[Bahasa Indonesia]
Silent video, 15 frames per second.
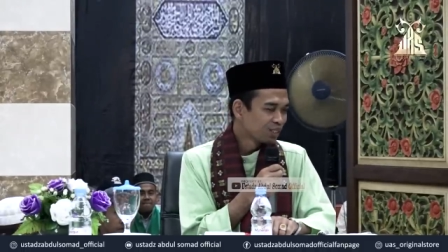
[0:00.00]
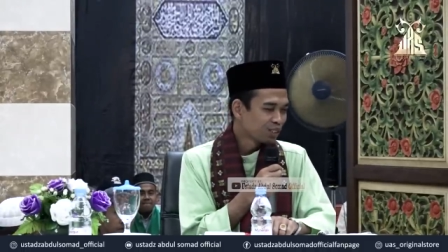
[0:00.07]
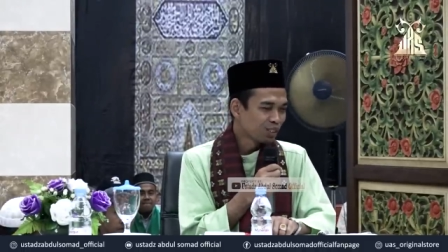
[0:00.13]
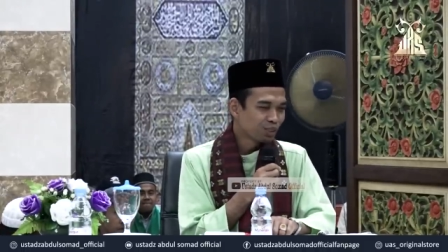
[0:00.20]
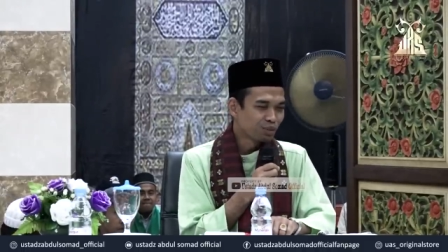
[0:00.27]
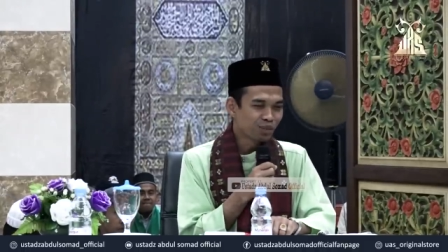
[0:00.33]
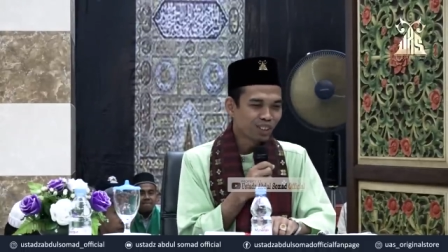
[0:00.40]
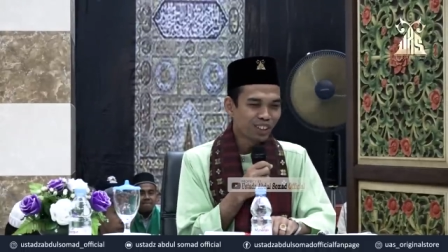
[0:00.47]

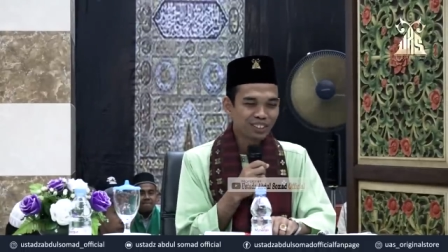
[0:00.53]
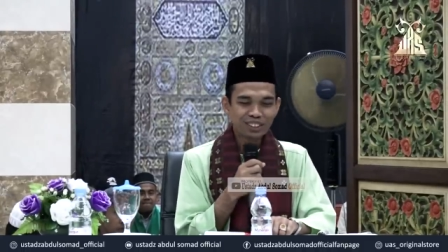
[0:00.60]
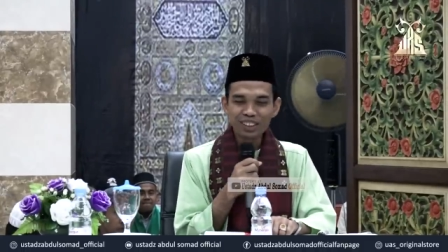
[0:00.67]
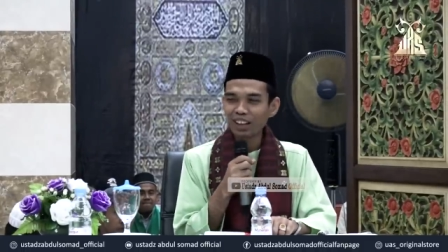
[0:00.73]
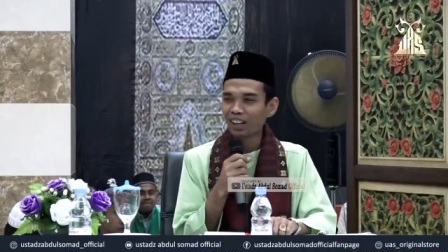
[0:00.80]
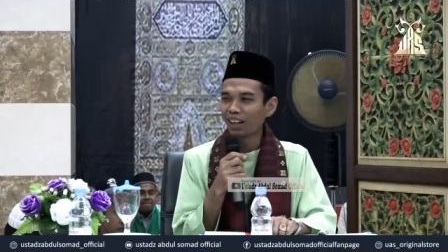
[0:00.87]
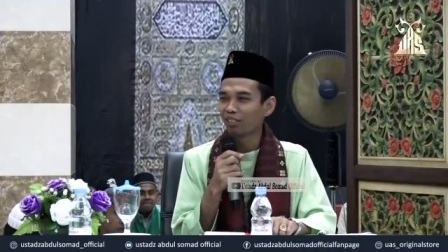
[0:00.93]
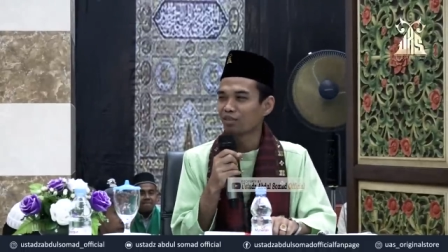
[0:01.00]
sudah
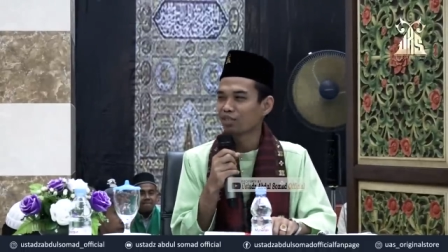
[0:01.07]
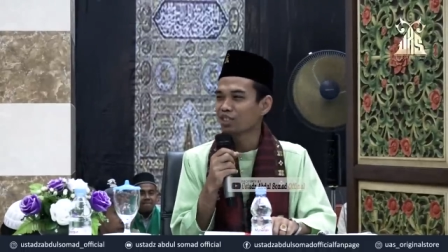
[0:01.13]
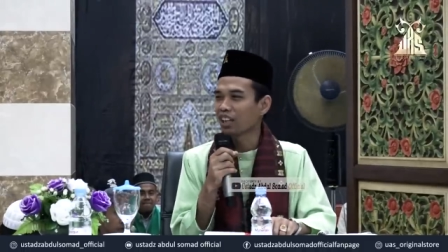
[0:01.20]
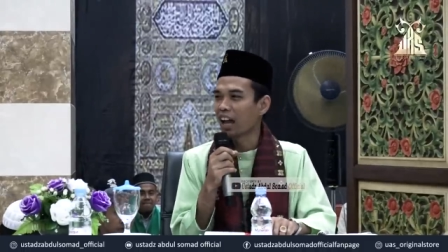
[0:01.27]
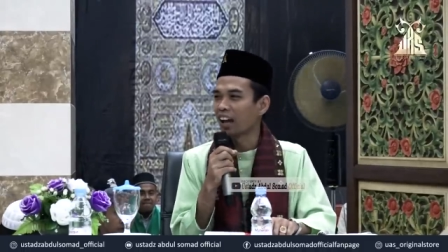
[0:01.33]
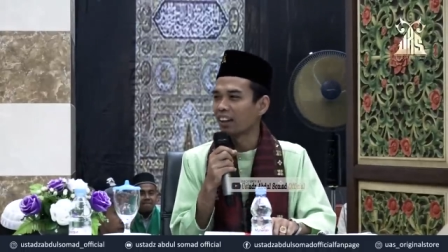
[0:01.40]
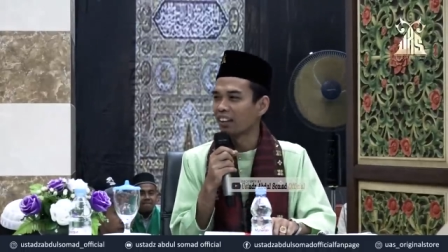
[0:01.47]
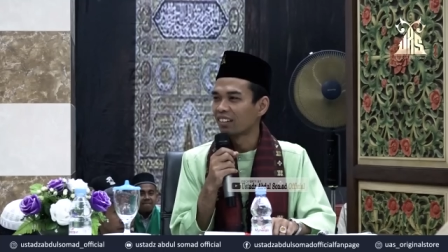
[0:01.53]
menjelaskan
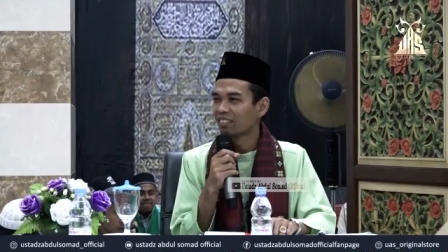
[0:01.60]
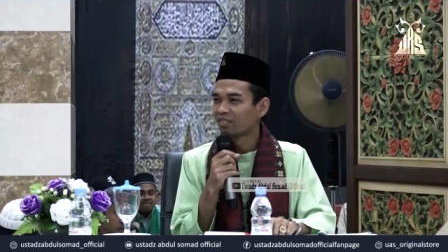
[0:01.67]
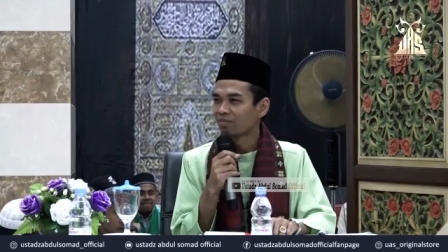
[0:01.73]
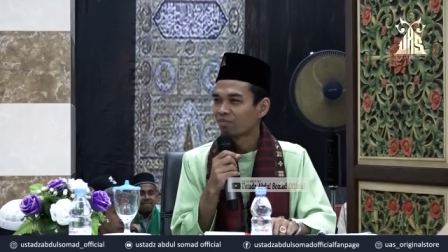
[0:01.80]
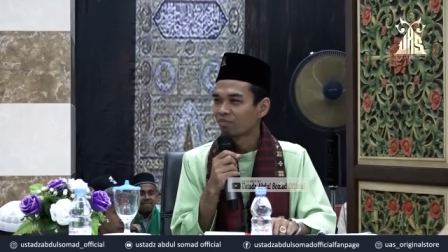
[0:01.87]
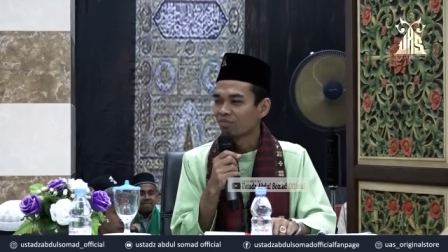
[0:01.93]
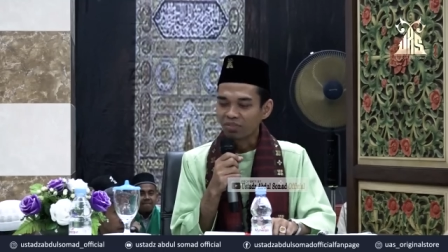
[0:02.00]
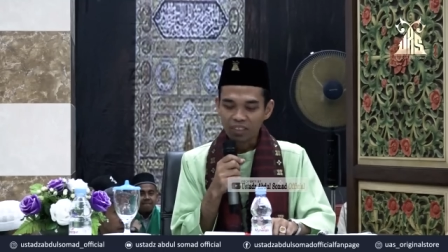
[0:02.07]
lifestyle
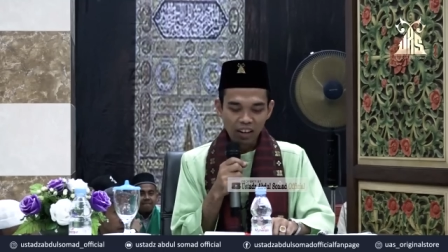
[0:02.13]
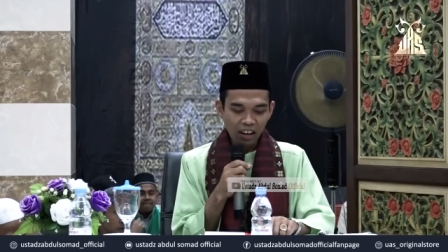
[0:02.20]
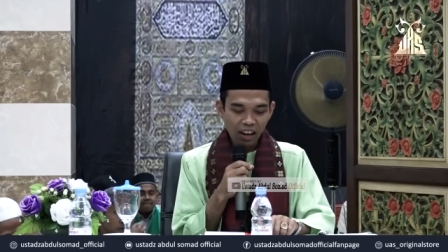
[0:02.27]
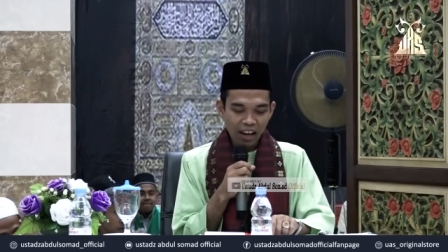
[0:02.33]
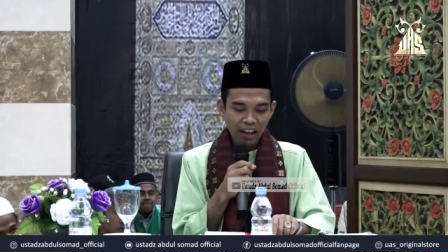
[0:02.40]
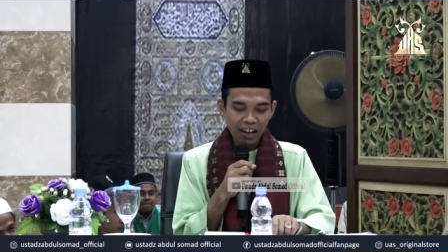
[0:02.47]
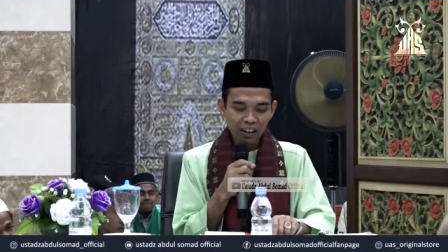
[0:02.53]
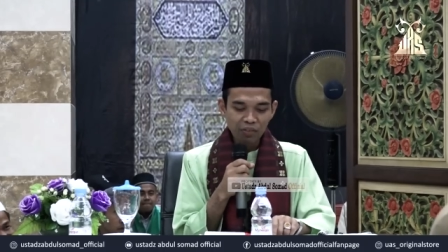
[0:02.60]

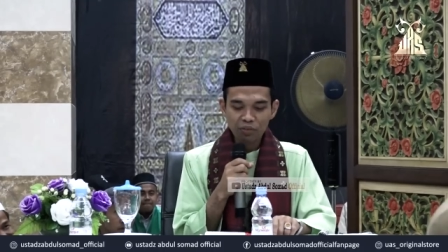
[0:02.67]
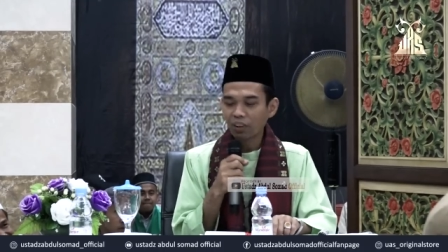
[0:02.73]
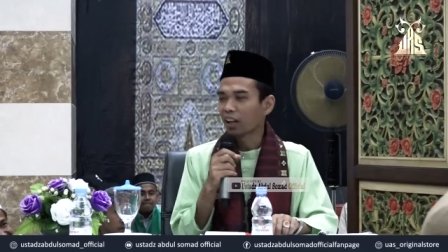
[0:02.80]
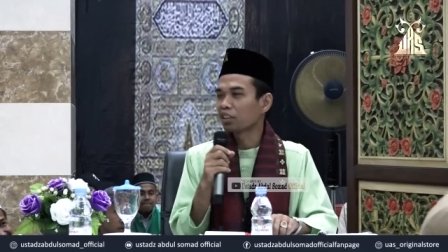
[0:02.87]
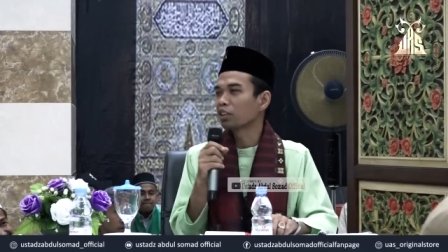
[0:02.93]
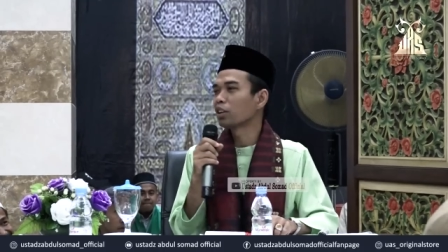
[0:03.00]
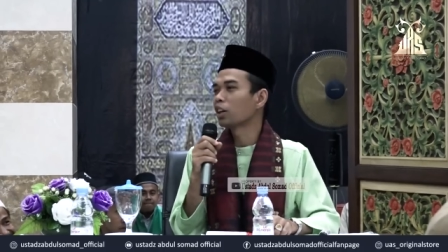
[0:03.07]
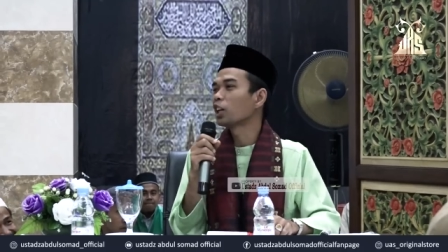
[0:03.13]
life
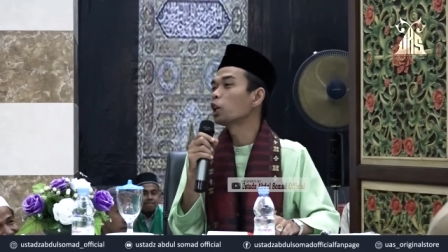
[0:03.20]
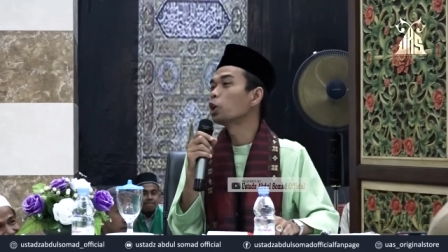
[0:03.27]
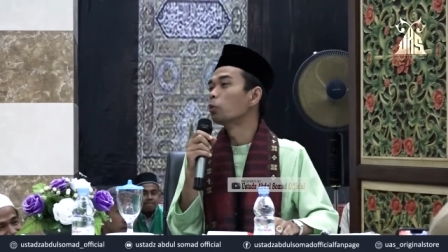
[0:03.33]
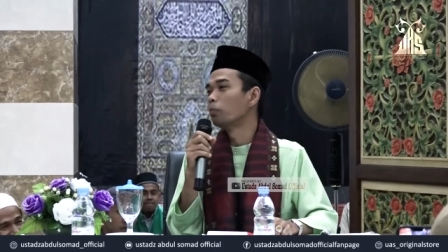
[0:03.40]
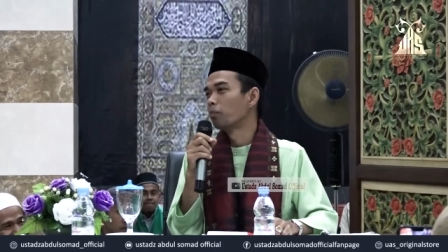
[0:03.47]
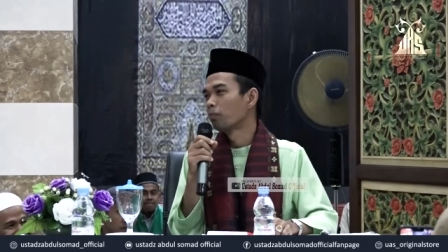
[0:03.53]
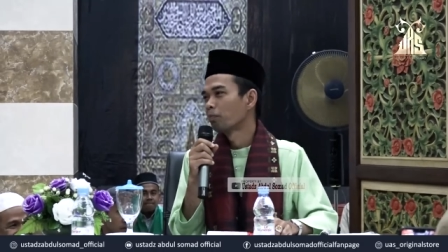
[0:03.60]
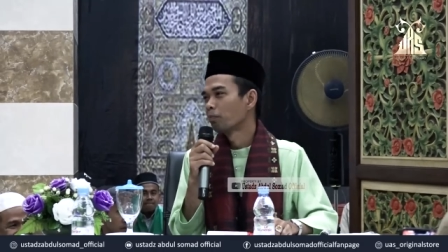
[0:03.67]
artinya
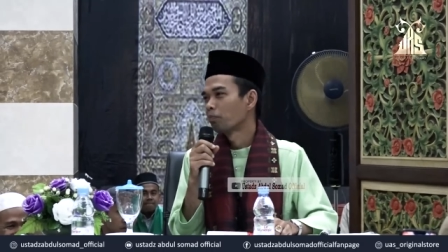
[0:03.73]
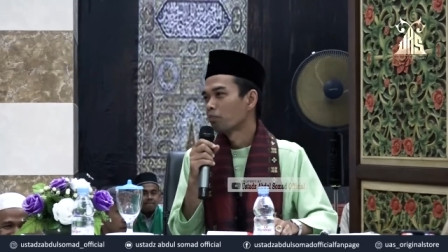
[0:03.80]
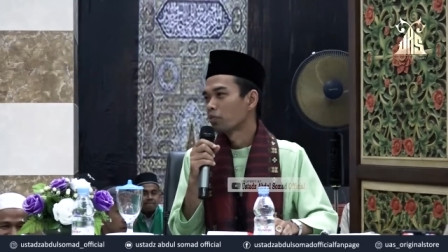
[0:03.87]
hidup